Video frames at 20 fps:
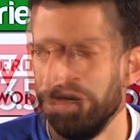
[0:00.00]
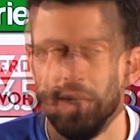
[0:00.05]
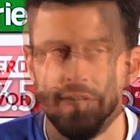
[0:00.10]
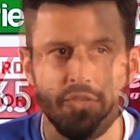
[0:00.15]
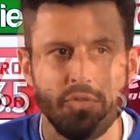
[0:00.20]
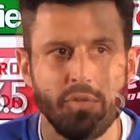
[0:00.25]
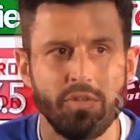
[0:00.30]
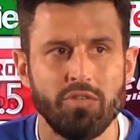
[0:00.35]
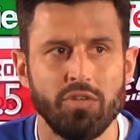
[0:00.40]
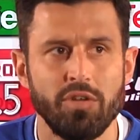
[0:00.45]
La
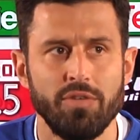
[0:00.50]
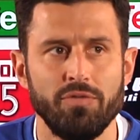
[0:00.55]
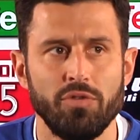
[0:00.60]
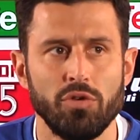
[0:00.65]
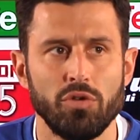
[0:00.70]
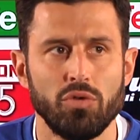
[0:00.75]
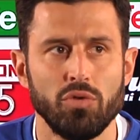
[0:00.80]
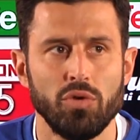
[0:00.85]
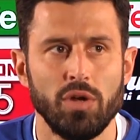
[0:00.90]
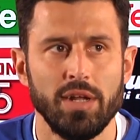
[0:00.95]
situazione
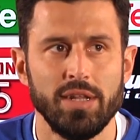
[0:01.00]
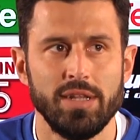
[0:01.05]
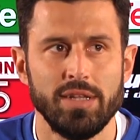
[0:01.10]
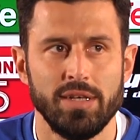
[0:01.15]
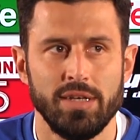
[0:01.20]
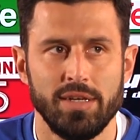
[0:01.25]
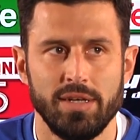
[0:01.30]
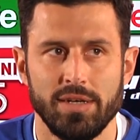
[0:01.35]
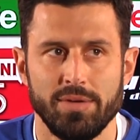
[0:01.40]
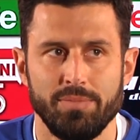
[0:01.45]

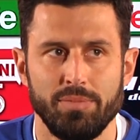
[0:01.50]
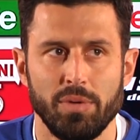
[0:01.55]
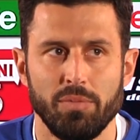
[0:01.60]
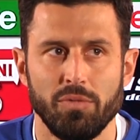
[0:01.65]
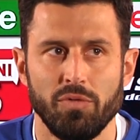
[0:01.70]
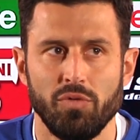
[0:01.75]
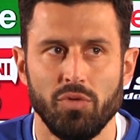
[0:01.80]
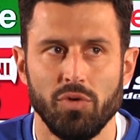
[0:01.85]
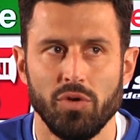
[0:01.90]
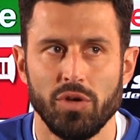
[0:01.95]
infortunati
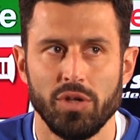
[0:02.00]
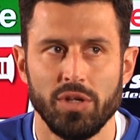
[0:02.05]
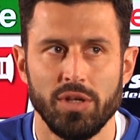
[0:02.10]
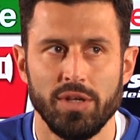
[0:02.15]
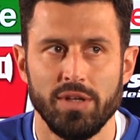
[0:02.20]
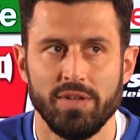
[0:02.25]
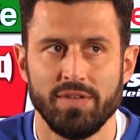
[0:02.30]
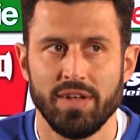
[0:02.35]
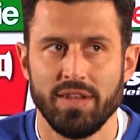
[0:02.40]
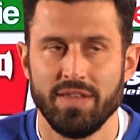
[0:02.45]
abbiamo
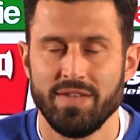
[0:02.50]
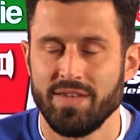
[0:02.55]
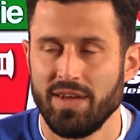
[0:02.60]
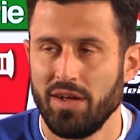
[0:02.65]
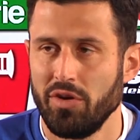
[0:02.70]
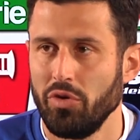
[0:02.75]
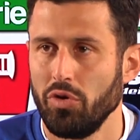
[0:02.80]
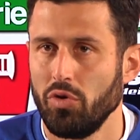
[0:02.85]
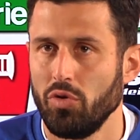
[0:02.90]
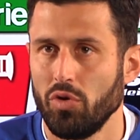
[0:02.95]
fuori
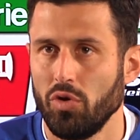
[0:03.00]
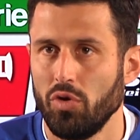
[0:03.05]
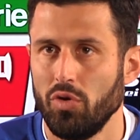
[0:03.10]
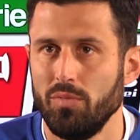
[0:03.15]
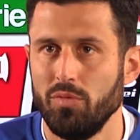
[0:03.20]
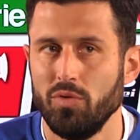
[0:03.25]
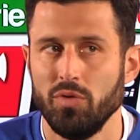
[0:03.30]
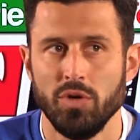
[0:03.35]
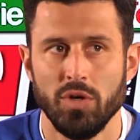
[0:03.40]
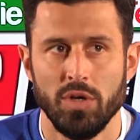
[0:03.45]
Salzano e
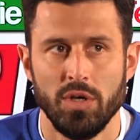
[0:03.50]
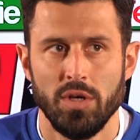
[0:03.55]
Economu,